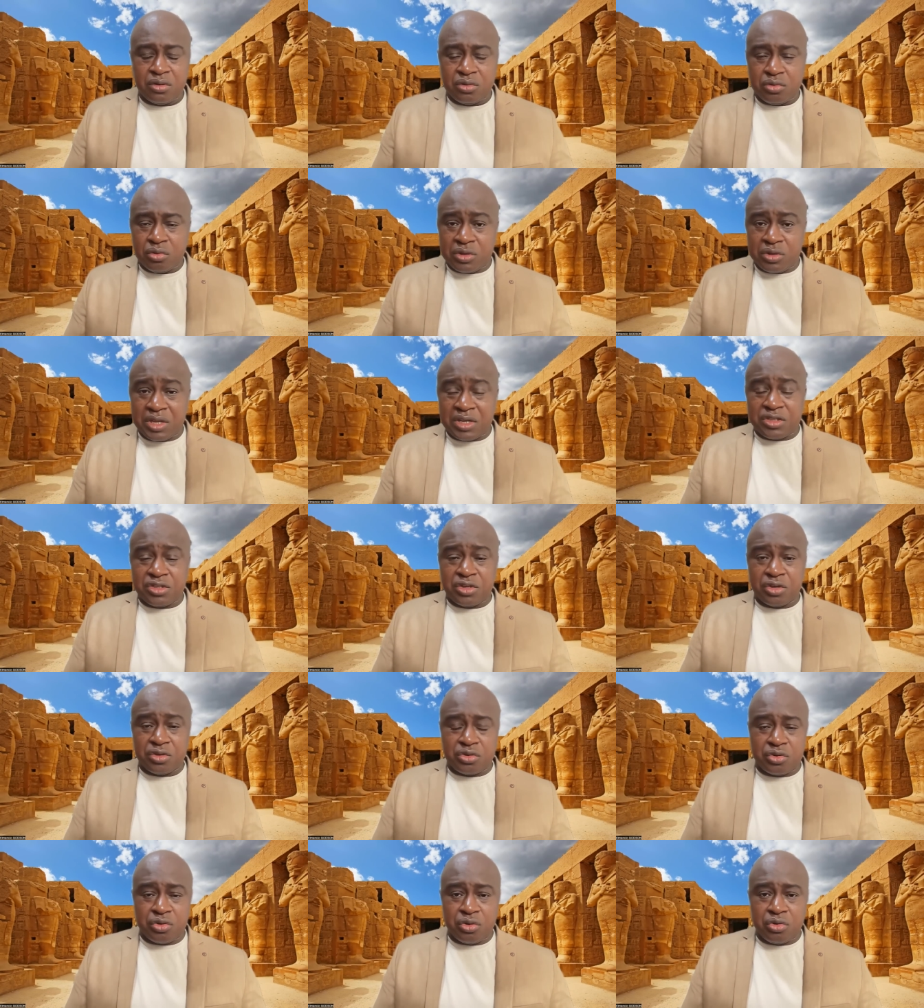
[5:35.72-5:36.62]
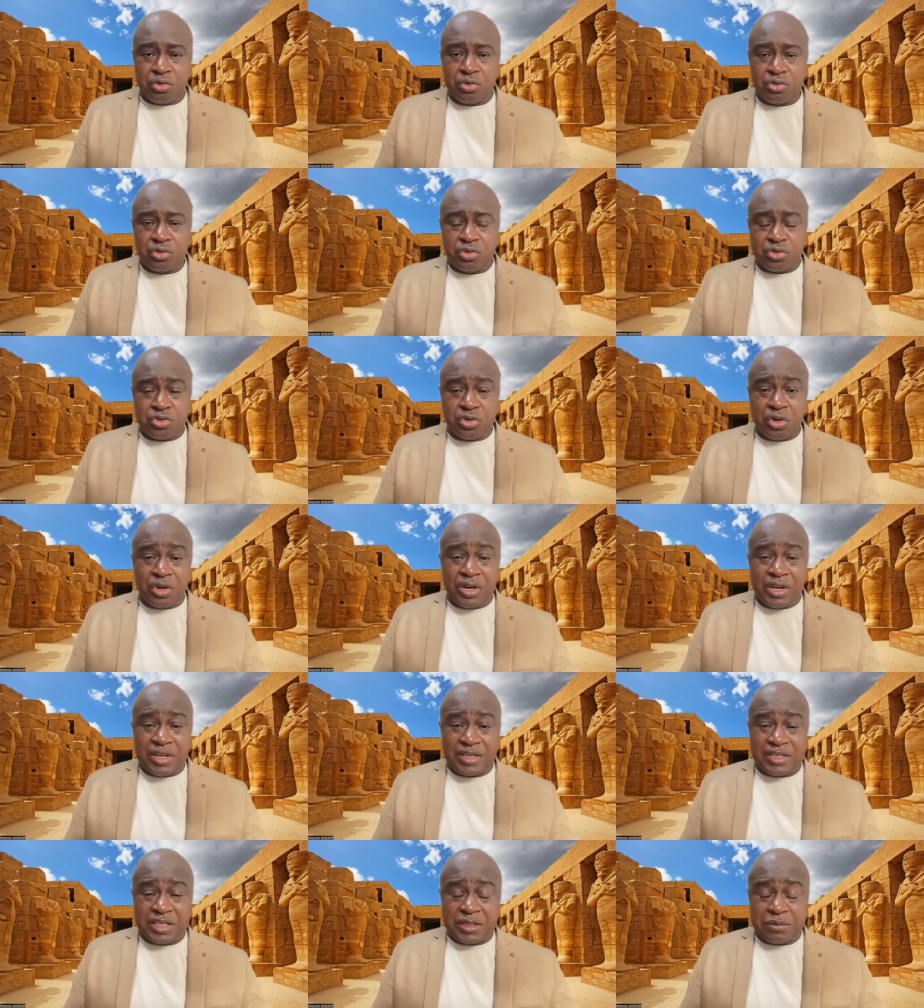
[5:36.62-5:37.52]
de telle sorte que seuls
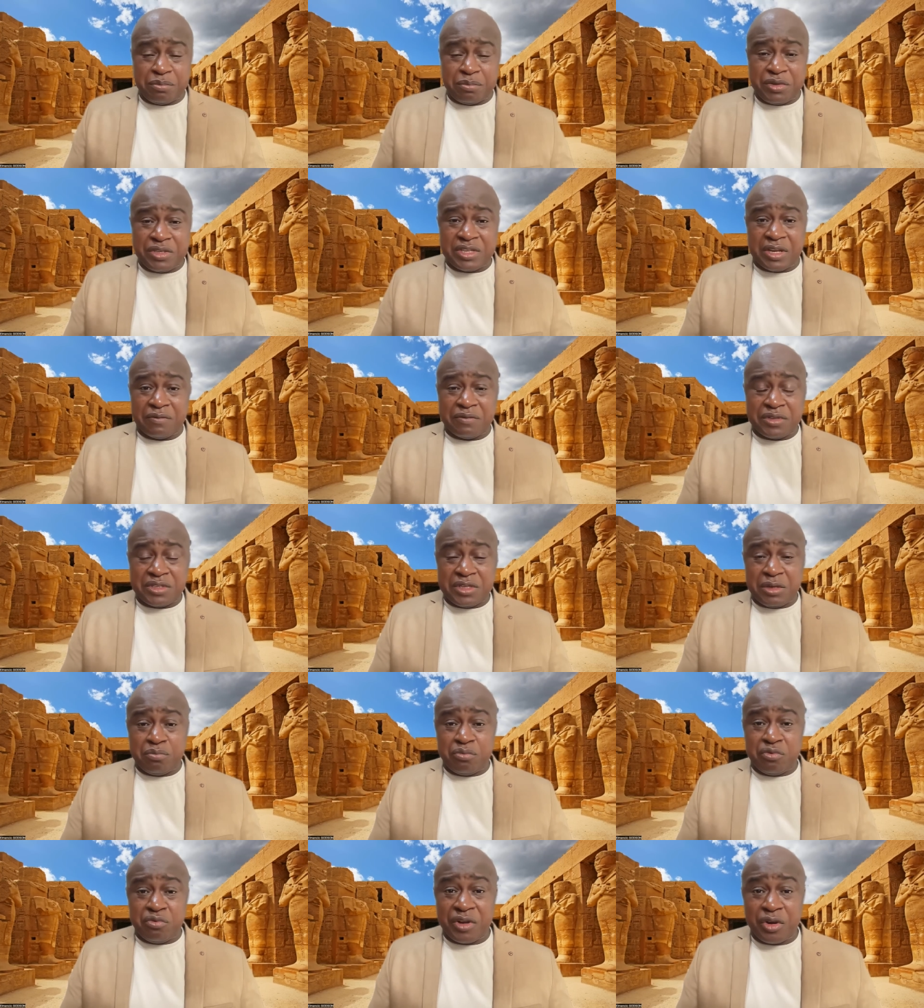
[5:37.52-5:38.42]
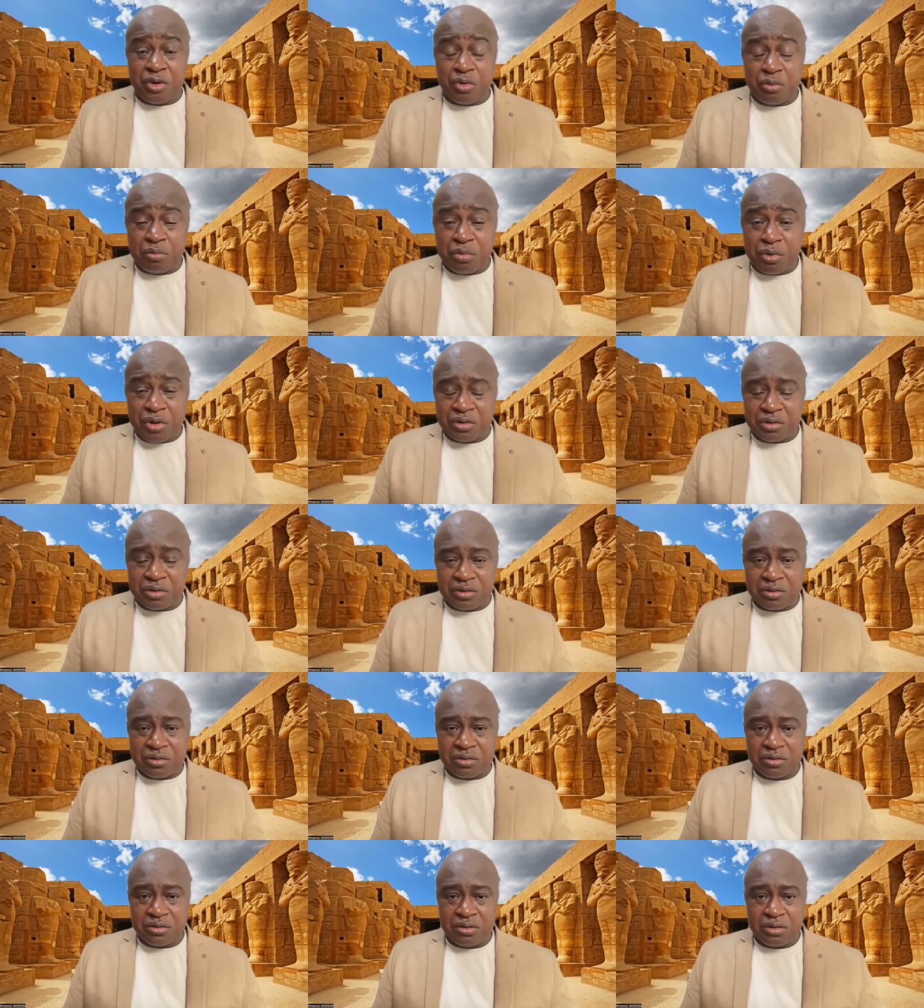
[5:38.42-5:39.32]
les esprits avisés pouvaient comprendre.